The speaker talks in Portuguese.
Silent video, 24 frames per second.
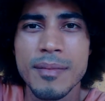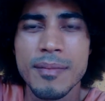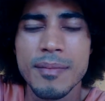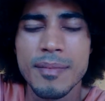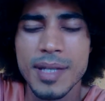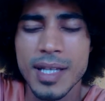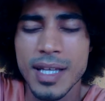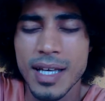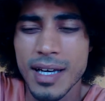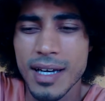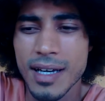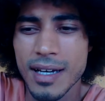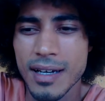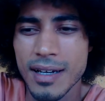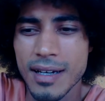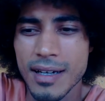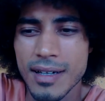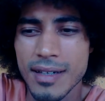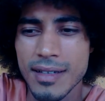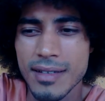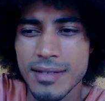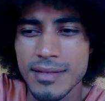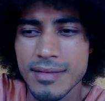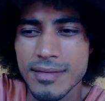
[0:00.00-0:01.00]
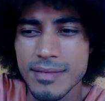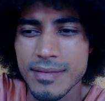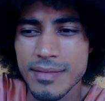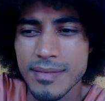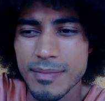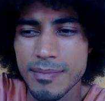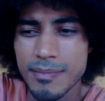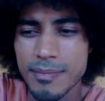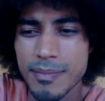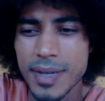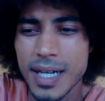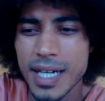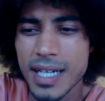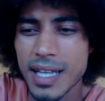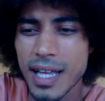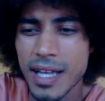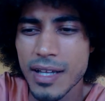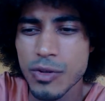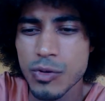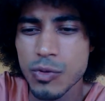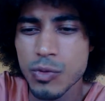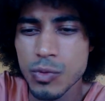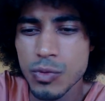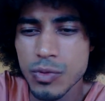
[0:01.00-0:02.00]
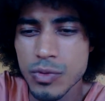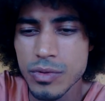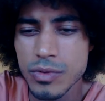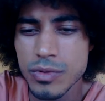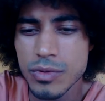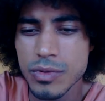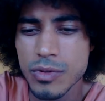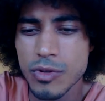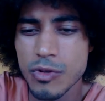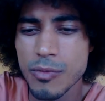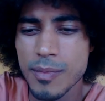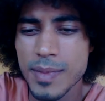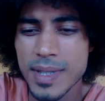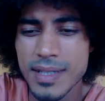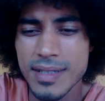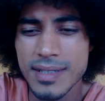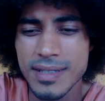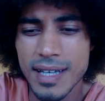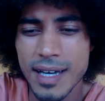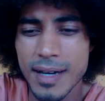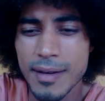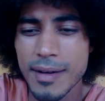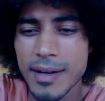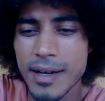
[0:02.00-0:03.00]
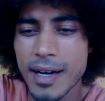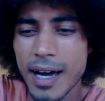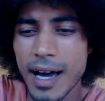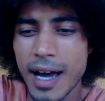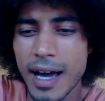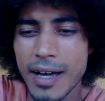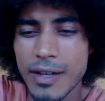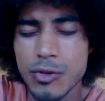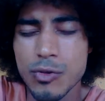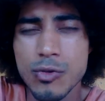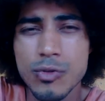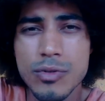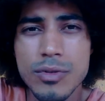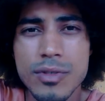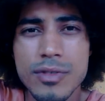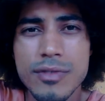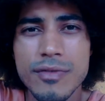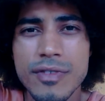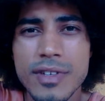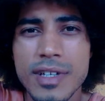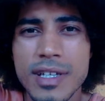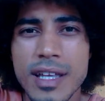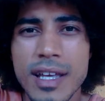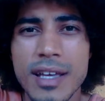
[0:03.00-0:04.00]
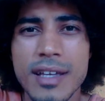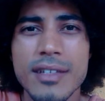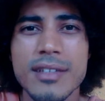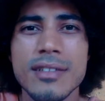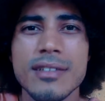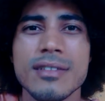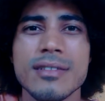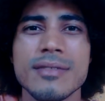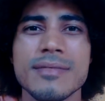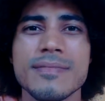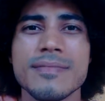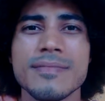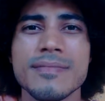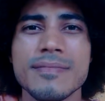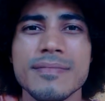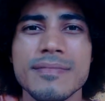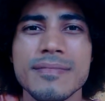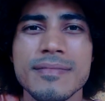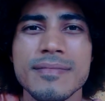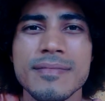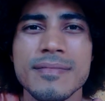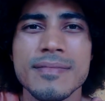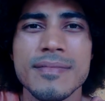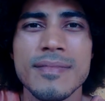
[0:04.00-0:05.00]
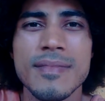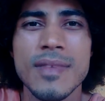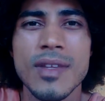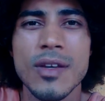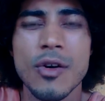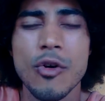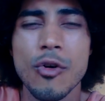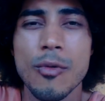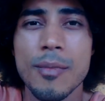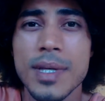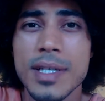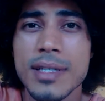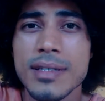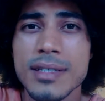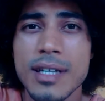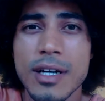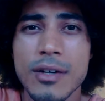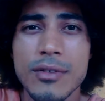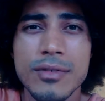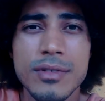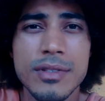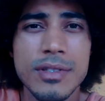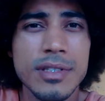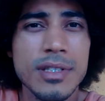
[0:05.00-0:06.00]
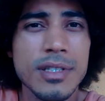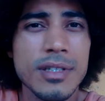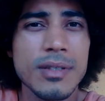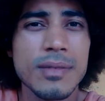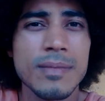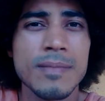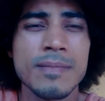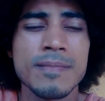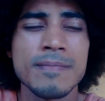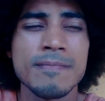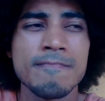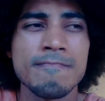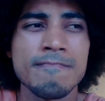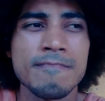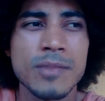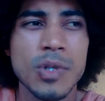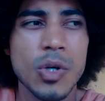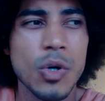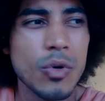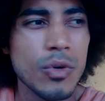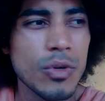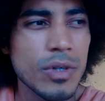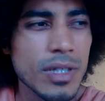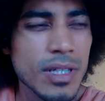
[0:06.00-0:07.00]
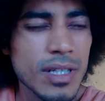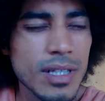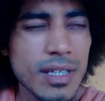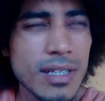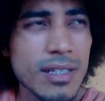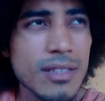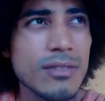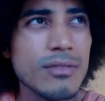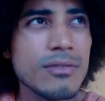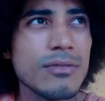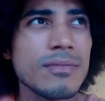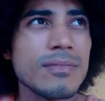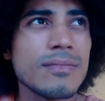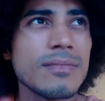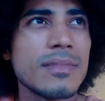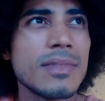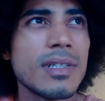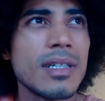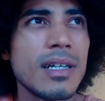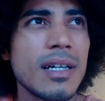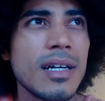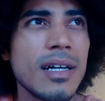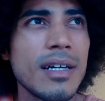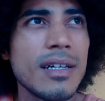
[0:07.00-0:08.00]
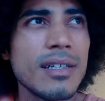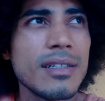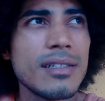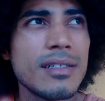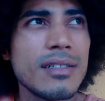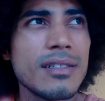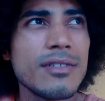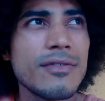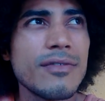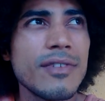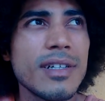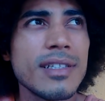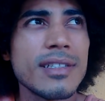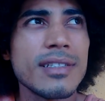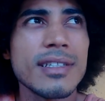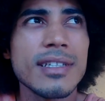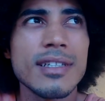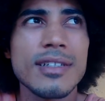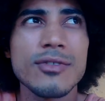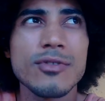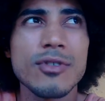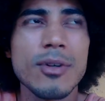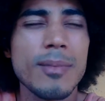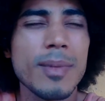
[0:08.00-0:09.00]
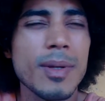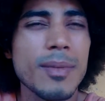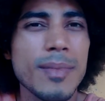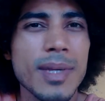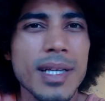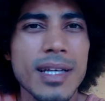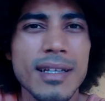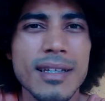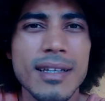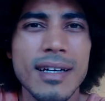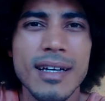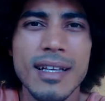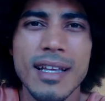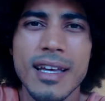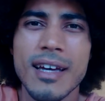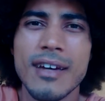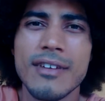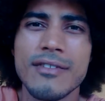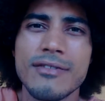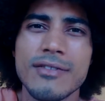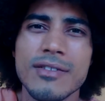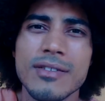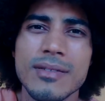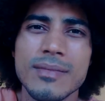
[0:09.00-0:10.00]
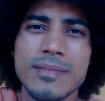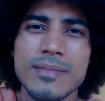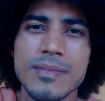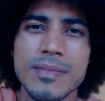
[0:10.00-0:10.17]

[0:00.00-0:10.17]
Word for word: para parar tudo, começar tudo diferente, começar o dia orando antes de fazer a sua primeira tarefa,